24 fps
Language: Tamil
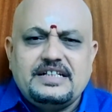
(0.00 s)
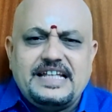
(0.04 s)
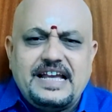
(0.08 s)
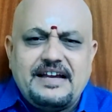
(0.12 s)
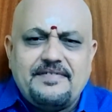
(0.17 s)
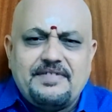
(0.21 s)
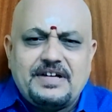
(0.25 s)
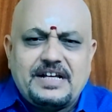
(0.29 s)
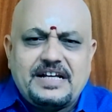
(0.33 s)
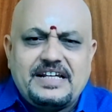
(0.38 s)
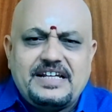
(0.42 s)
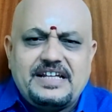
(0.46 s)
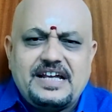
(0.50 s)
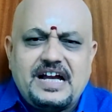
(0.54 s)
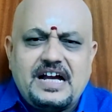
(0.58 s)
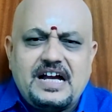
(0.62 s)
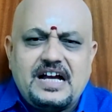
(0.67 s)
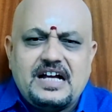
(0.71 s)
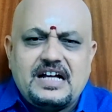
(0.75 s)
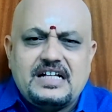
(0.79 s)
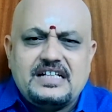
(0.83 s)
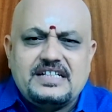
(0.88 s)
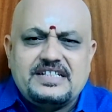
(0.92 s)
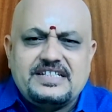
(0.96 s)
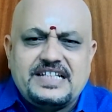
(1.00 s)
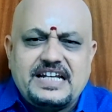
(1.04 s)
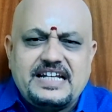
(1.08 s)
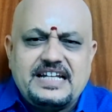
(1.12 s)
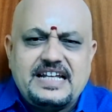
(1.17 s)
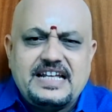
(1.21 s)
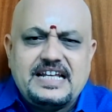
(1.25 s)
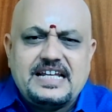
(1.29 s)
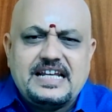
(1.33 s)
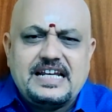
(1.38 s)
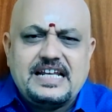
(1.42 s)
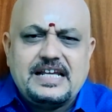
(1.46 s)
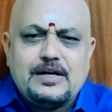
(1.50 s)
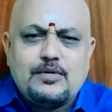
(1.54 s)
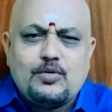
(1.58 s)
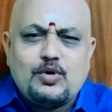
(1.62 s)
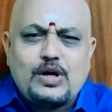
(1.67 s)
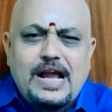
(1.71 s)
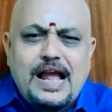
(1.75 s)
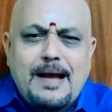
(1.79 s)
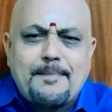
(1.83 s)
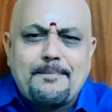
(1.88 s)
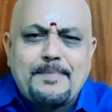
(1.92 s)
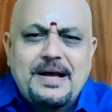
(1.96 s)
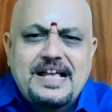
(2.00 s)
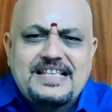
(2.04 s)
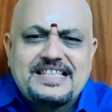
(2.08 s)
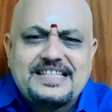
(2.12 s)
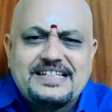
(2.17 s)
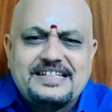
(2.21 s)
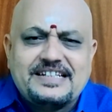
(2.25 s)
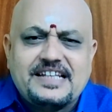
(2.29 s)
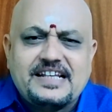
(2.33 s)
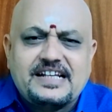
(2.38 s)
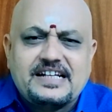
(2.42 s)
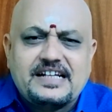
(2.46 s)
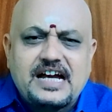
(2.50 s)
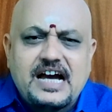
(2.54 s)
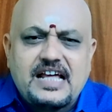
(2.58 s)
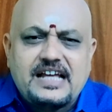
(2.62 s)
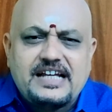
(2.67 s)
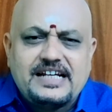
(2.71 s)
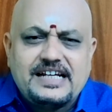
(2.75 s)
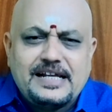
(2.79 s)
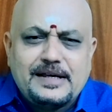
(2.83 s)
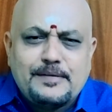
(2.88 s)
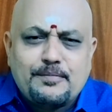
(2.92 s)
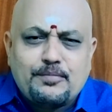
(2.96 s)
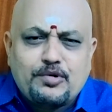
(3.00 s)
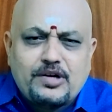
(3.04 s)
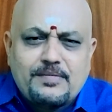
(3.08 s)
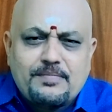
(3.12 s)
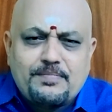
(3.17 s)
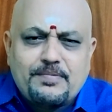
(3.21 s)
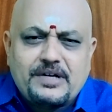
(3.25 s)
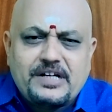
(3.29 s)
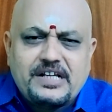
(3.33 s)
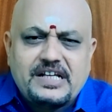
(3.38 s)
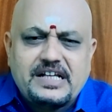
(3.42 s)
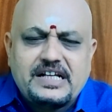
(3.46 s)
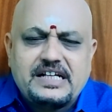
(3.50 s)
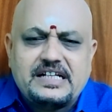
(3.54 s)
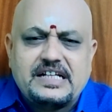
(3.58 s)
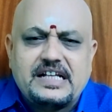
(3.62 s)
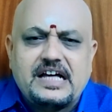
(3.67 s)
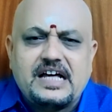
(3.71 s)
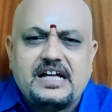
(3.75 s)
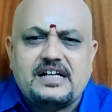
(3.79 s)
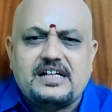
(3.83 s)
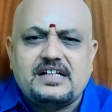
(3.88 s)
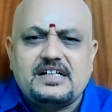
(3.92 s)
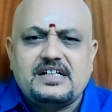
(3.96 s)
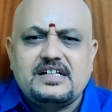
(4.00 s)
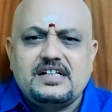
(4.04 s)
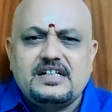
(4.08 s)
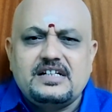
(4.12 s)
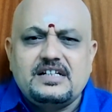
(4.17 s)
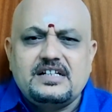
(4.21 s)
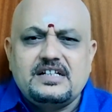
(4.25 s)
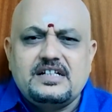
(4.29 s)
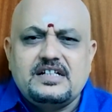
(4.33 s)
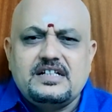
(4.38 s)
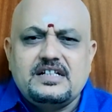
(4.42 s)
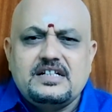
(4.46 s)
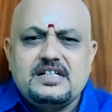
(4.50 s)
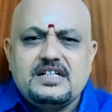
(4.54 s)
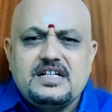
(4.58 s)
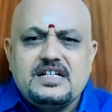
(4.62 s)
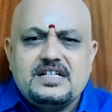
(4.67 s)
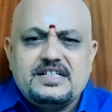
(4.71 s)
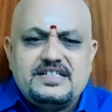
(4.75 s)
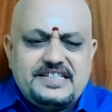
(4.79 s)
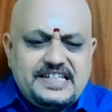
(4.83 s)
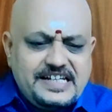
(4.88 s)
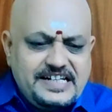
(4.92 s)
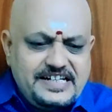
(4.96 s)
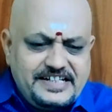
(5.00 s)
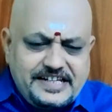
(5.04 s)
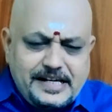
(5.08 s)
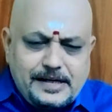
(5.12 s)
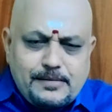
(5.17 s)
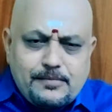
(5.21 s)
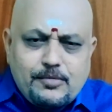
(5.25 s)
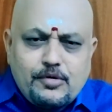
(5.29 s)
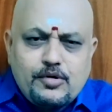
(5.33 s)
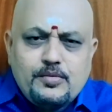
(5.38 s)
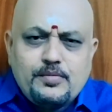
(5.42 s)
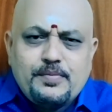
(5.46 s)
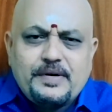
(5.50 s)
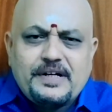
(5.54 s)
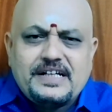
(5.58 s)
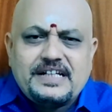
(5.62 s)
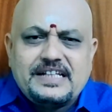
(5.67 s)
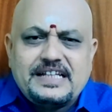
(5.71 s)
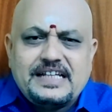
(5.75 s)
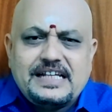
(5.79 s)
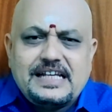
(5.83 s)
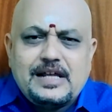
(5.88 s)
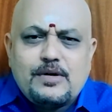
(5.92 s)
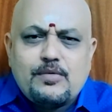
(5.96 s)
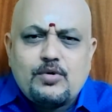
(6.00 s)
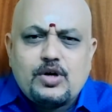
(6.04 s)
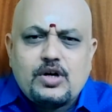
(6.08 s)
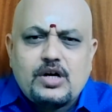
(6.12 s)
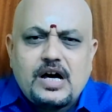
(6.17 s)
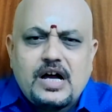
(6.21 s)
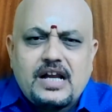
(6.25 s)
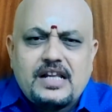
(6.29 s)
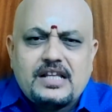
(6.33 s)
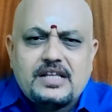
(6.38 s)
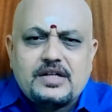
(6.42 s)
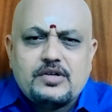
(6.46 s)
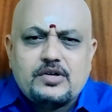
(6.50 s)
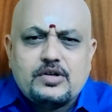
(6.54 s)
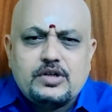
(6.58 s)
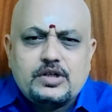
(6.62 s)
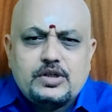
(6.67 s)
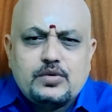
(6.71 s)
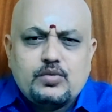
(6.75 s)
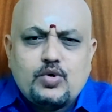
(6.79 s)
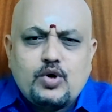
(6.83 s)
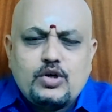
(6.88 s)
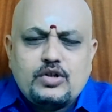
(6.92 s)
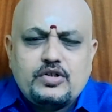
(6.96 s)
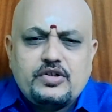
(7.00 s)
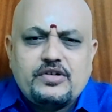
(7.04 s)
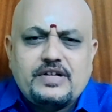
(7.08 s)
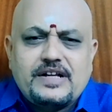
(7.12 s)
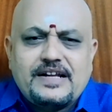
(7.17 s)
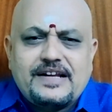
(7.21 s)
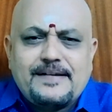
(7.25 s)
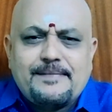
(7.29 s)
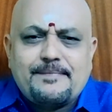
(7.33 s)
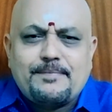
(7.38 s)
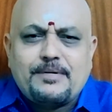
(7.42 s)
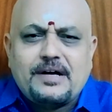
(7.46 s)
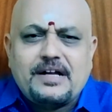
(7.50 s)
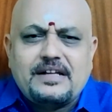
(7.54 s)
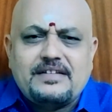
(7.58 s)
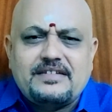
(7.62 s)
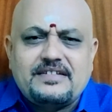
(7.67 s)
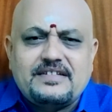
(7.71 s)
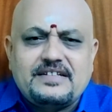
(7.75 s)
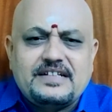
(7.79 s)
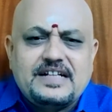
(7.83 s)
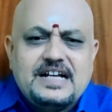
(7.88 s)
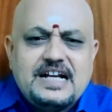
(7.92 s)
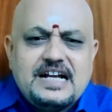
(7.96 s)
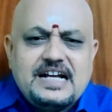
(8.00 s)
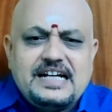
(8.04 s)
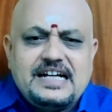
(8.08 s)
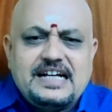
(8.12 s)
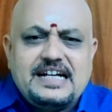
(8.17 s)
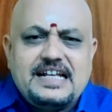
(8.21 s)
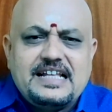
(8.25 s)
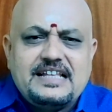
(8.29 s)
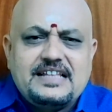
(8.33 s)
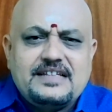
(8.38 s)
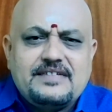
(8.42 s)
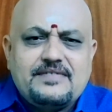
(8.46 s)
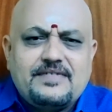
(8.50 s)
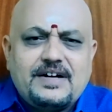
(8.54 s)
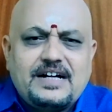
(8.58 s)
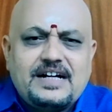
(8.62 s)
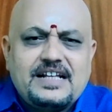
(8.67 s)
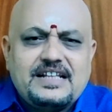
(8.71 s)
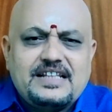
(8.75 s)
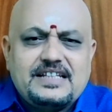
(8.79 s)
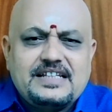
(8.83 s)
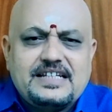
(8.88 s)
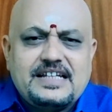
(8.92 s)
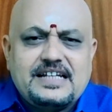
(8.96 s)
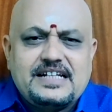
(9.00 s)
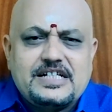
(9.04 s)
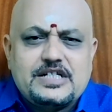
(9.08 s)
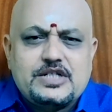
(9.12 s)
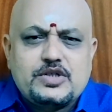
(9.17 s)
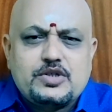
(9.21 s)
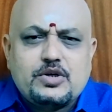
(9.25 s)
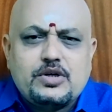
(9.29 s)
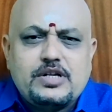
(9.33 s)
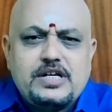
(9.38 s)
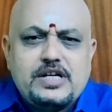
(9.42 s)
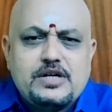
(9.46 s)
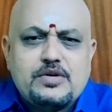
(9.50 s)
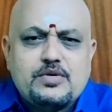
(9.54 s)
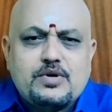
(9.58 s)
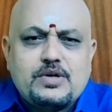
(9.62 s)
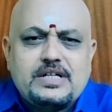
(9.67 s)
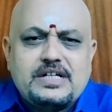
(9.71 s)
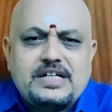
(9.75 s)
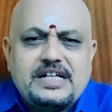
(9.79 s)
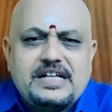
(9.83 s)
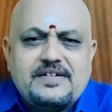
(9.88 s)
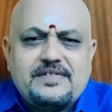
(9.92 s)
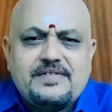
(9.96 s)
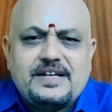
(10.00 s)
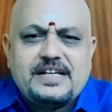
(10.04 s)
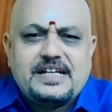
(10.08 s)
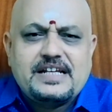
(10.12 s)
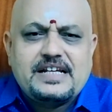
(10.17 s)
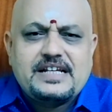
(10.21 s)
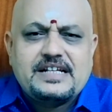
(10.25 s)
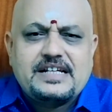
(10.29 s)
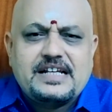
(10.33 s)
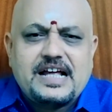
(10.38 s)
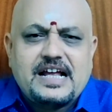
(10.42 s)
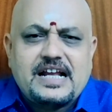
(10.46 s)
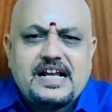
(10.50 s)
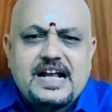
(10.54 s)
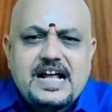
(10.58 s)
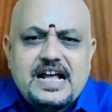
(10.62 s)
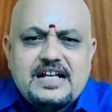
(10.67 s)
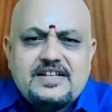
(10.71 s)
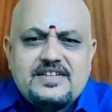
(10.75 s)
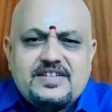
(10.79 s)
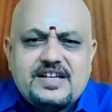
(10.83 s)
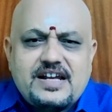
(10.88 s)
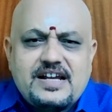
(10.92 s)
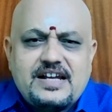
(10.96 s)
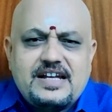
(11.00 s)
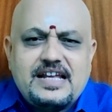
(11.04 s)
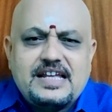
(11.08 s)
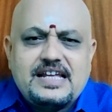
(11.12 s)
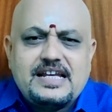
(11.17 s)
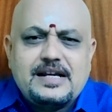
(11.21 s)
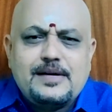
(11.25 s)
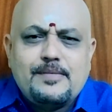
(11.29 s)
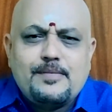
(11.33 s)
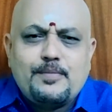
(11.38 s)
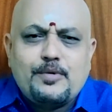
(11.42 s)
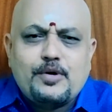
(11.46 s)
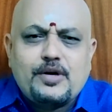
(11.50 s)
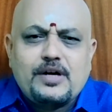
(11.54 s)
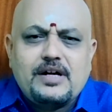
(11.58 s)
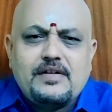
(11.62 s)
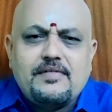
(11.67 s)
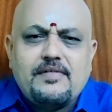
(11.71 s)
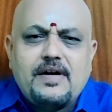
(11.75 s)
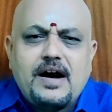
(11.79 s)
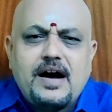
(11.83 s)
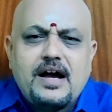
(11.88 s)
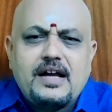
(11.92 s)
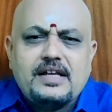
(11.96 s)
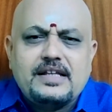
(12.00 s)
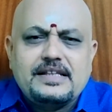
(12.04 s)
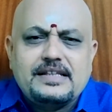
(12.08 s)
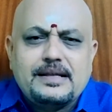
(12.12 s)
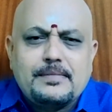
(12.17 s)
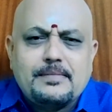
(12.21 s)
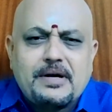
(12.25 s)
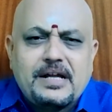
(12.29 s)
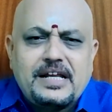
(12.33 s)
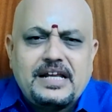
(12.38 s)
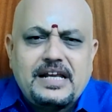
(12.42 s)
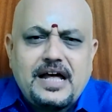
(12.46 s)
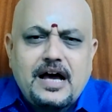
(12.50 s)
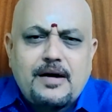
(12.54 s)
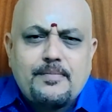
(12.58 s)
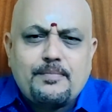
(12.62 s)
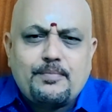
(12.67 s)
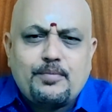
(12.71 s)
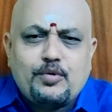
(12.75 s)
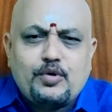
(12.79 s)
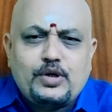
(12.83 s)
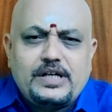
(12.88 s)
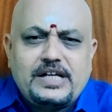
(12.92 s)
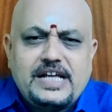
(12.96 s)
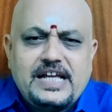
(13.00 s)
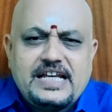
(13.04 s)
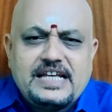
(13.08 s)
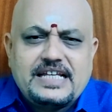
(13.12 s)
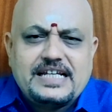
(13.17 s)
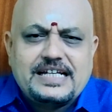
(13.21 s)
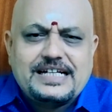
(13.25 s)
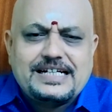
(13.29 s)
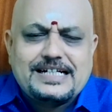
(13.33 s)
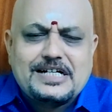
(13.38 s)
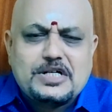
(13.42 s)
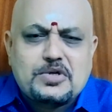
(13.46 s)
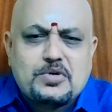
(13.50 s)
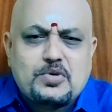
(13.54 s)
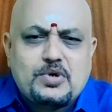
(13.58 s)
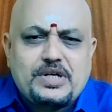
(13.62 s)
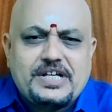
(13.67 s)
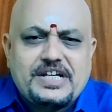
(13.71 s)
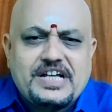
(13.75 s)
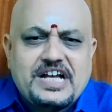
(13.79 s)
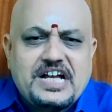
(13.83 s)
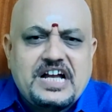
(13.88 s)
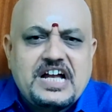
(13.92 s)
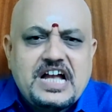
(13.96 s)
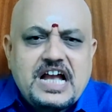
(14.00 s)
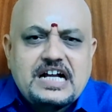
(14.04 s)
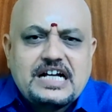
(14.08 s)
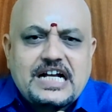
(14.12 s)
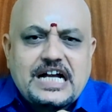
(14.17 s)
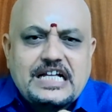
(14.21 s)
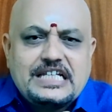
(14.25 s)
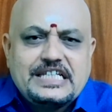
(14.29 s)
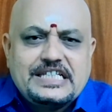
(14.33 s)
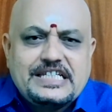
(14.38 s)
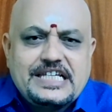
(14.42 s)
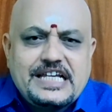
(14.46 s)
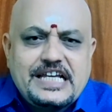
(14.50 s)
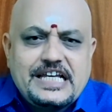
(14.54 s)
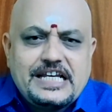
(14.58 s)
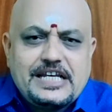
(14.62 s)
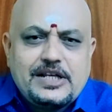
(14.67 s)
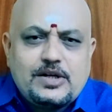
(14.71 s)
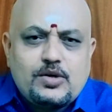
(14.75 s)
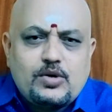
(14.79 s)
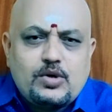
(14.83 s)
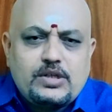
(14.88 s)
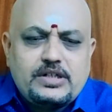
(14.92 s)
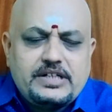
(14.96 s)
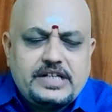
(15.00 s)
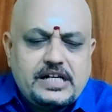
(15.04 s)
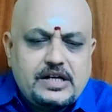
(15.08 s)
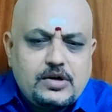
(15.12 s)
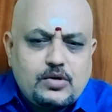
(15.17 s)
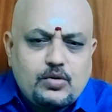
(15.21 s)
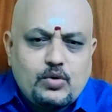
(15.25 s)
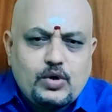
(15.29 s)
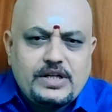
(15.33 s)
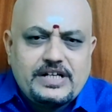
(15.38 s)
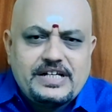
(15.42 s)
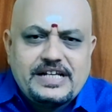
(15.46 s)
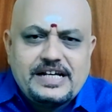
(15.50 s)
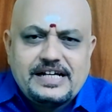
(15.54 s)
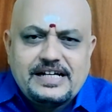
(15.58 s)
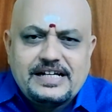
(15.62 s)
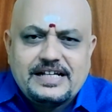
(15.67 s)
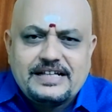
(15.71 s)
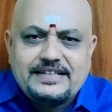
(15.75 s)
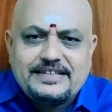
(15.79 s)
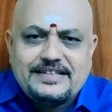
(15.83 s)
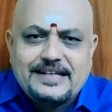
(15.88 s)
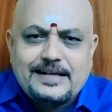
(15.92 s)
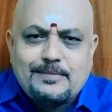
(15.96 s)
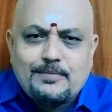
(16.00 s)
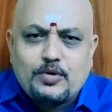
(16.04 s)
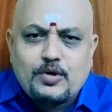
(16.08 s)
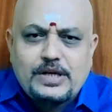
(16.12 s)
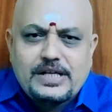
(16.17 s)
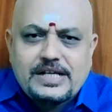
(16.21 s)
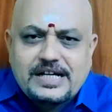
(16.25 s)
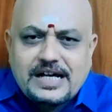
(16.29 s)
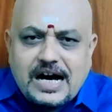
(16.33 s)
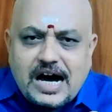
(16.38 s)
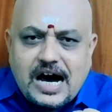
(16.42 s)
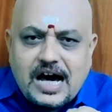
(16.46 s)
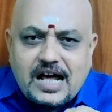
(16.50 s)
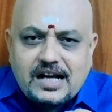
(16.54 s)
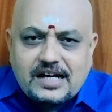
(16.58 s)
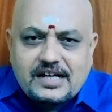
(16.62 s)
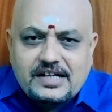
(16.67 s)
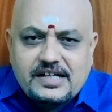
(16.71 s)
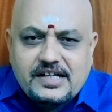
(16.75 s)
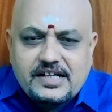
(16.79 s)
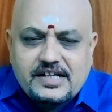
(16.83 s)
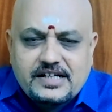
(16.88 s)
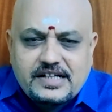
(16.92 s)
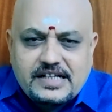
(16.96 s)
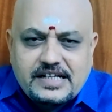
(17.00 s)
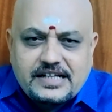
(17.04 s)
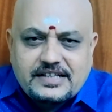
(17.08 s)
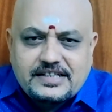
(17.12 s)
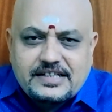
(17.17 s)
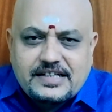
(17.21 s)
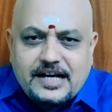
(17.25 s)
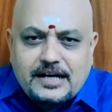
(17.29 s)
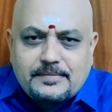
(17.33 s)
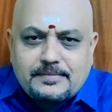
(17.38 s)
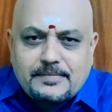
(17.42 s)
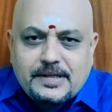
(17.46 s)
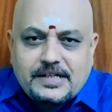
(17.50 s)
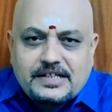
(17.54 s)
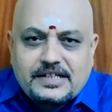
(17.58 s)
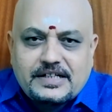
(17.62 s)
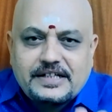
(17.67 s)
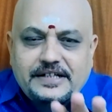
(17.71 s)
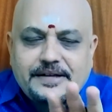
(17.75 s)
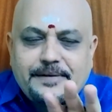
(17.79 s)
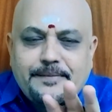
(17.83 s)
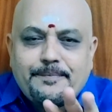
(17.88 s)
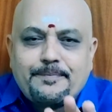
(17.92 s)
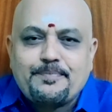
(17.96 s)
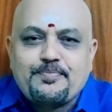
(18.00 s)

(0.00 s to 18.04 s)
தேவரையா சென்னையிலே ஒரு அம்பாசிடர் காரிலே புறப்படுகின்றார் சீட்டின் முன்பகுதியிலே உட்கார்ந்து கொண்டு ஓட்டுநரை பார்த்து இடது வலது என்று சொல்லிக் கொண்டே வருகின்றார் சென்னையில் புகழ்வாய்ந்த மயிலாப்பூரிலே இருக்கக்கூடிய கச்சேரி ரோட்டில் ஒரு இல்லத்தில் போய் கார் நிற்கிறது நண்பர்களே